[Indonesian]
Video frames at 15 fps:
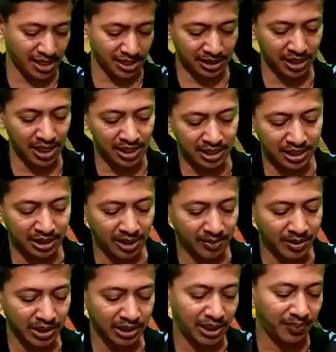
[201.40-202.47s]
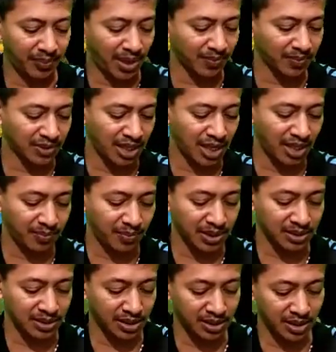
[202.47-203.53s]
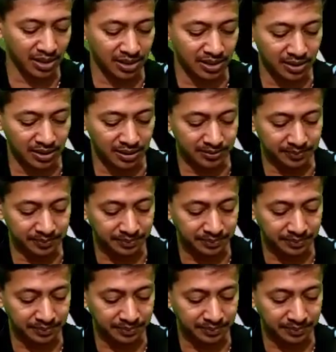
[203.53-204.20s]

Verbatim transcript: ayat Alkitab di kitab Amsal pasal yang ke